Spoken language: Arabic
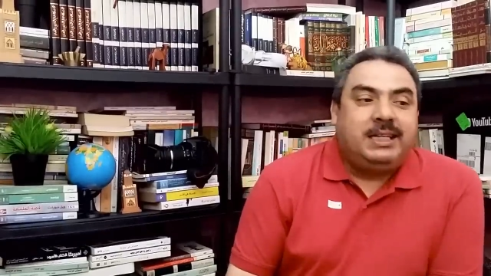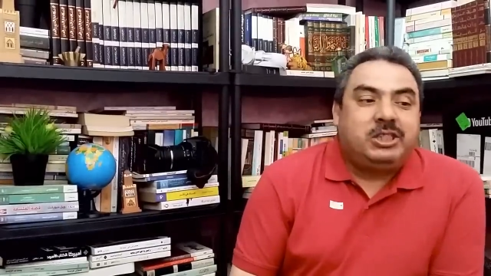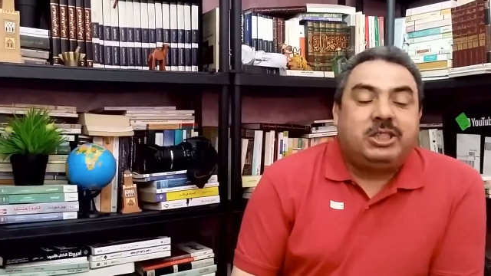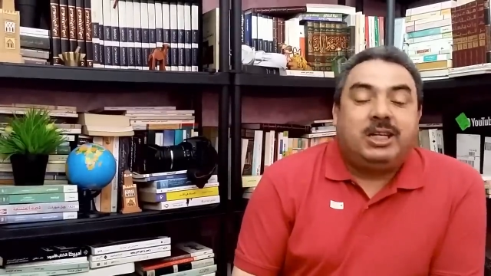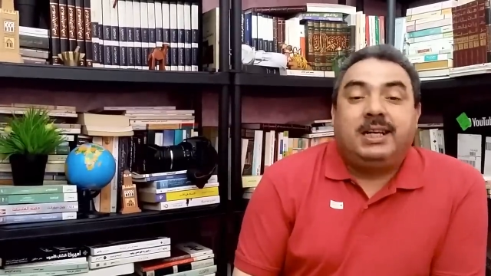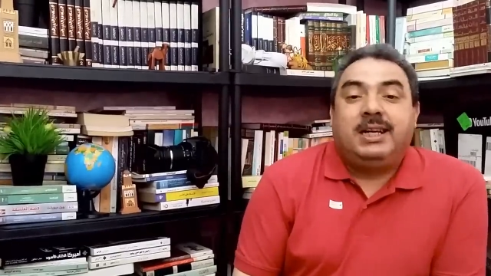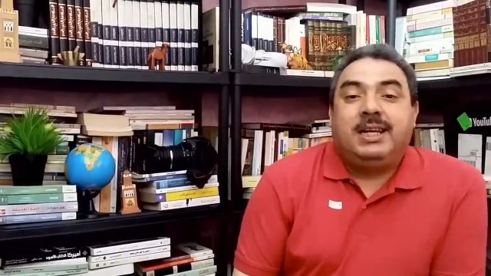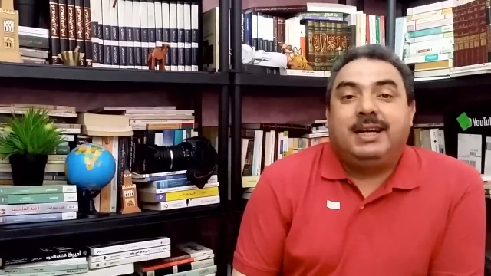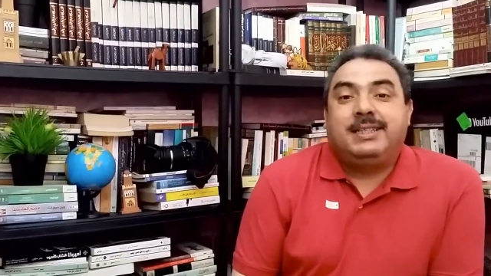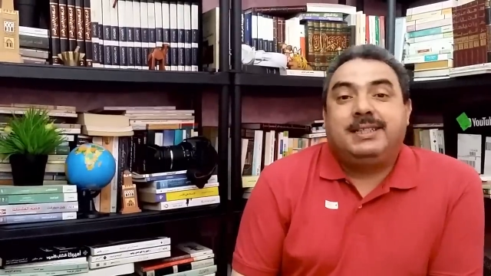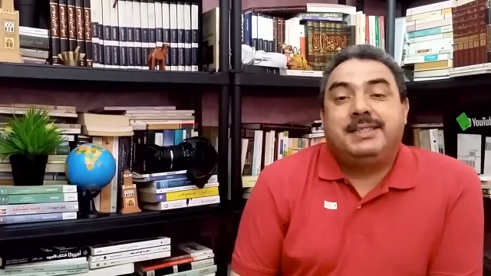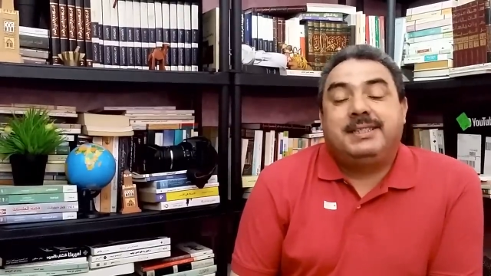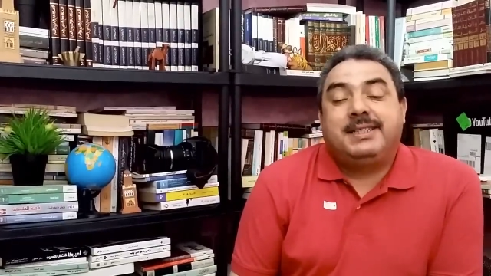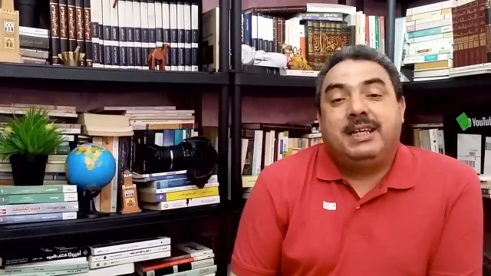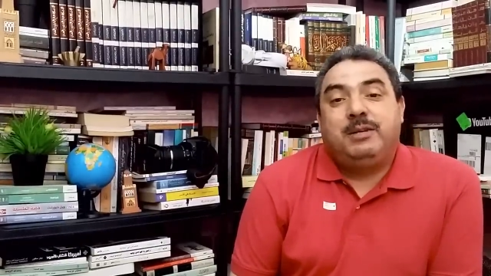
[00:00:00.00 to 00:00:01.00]
إن شاء الله غادي
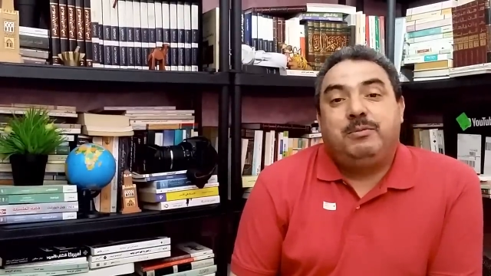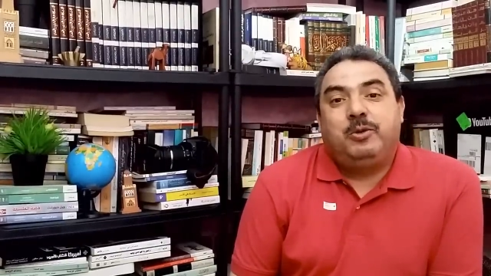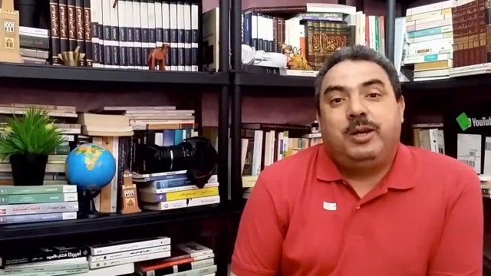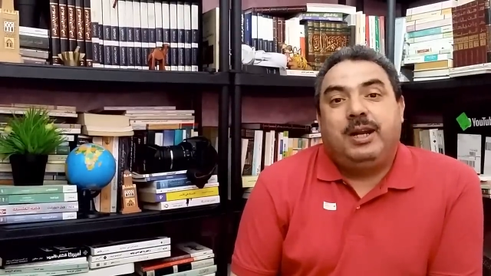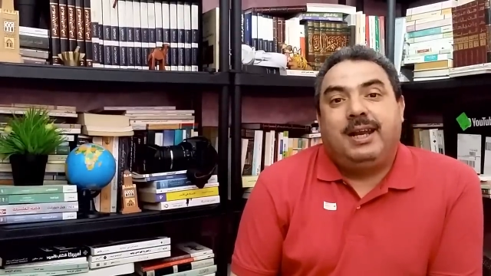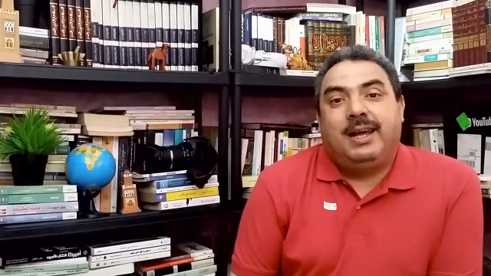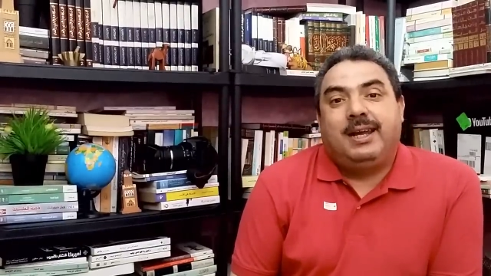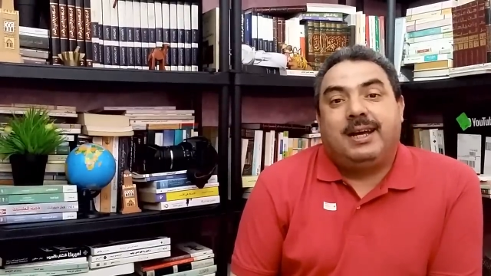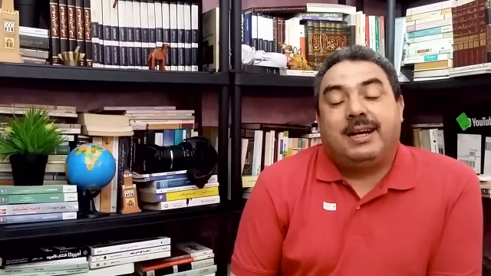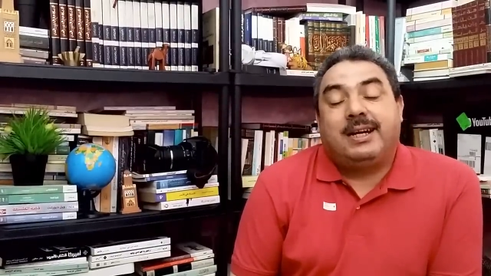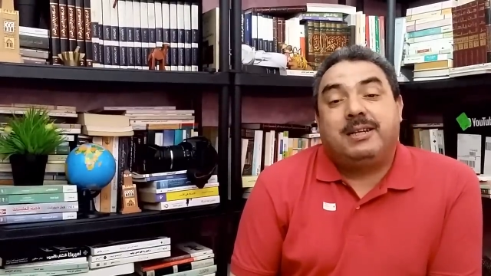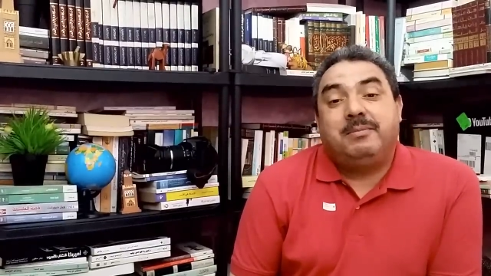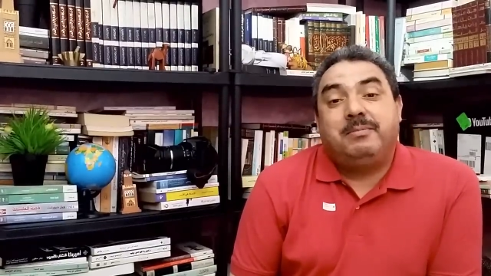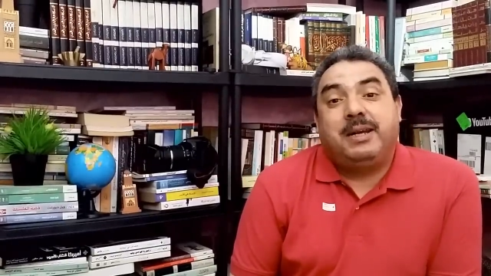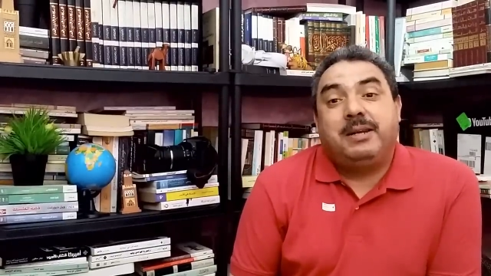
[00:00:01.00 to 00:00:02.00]
نتكلموا على
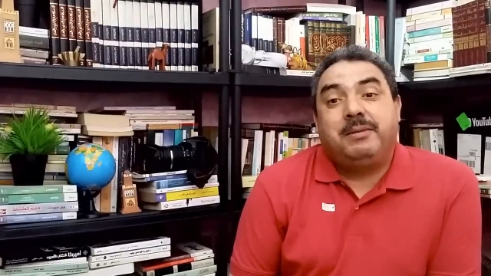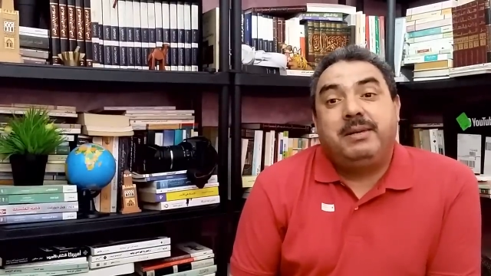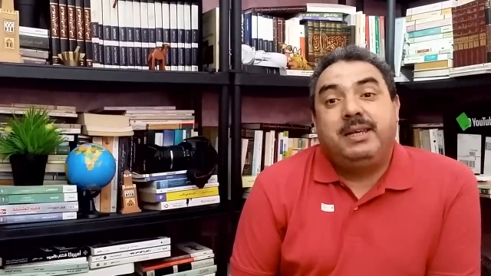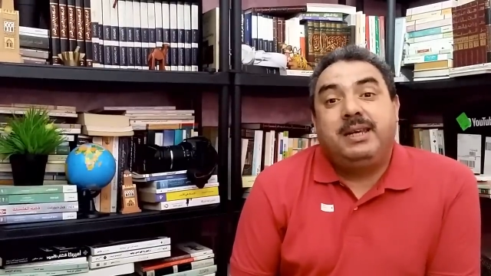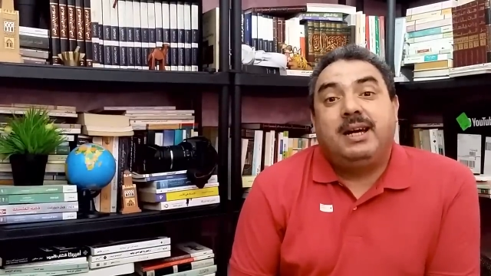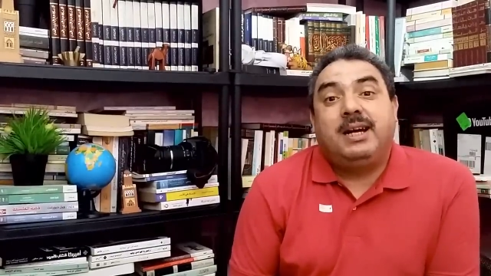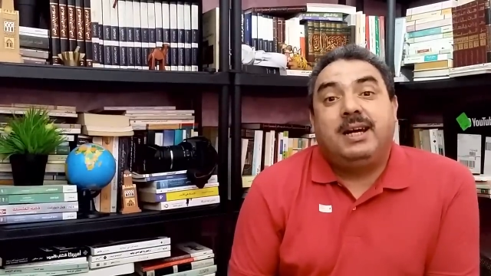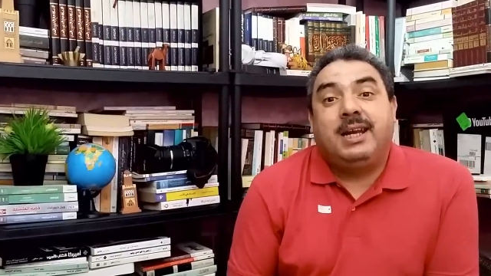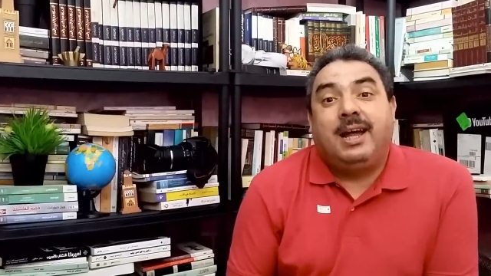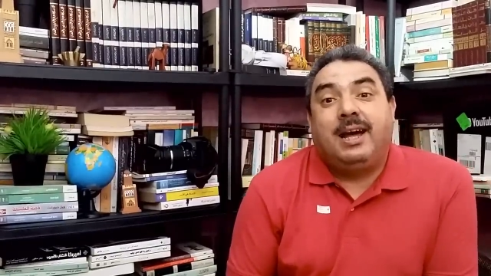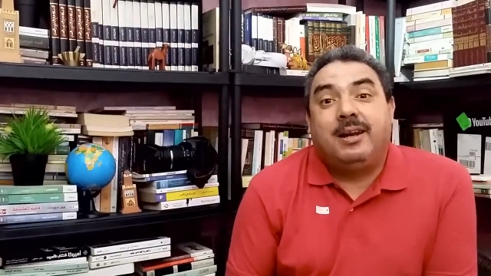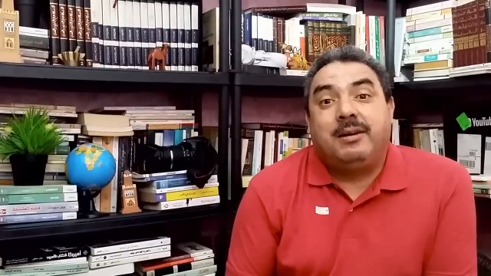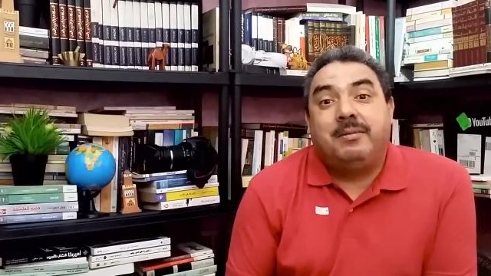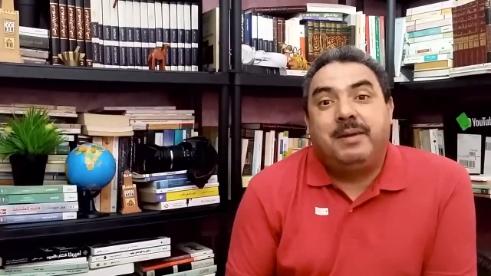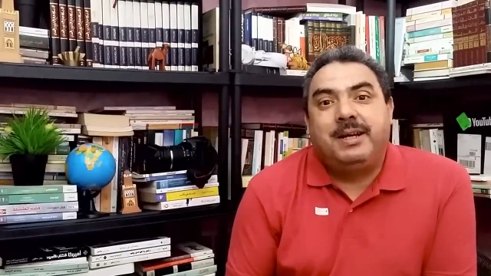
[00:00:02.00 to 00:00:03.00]
العلاقات المغربية
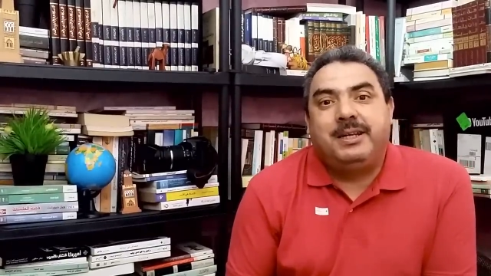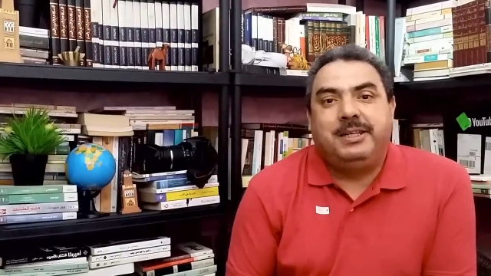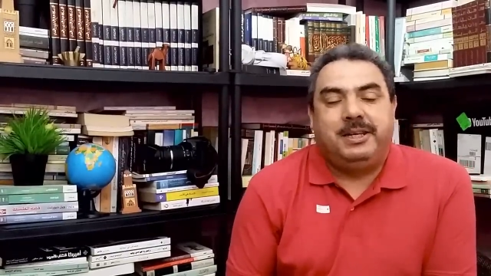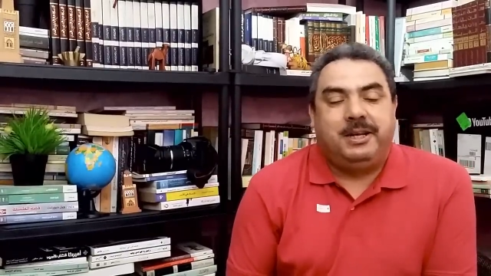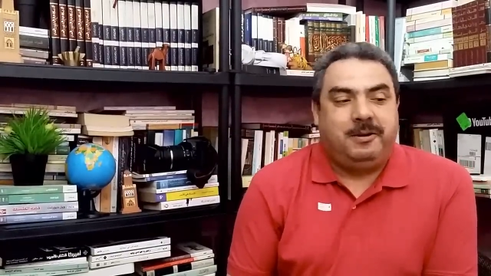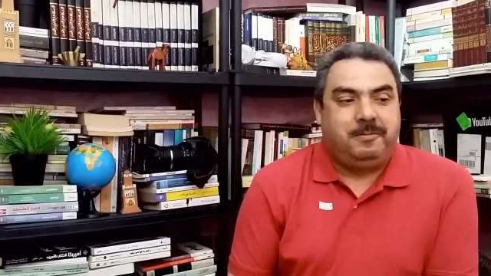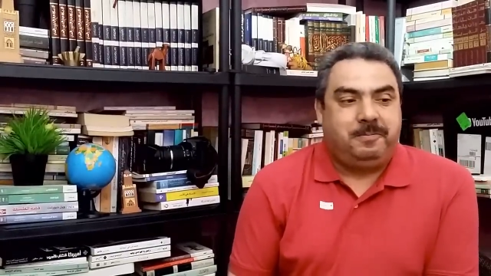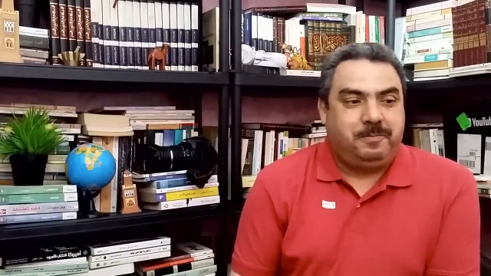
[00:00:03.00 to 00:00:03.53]
الألمانية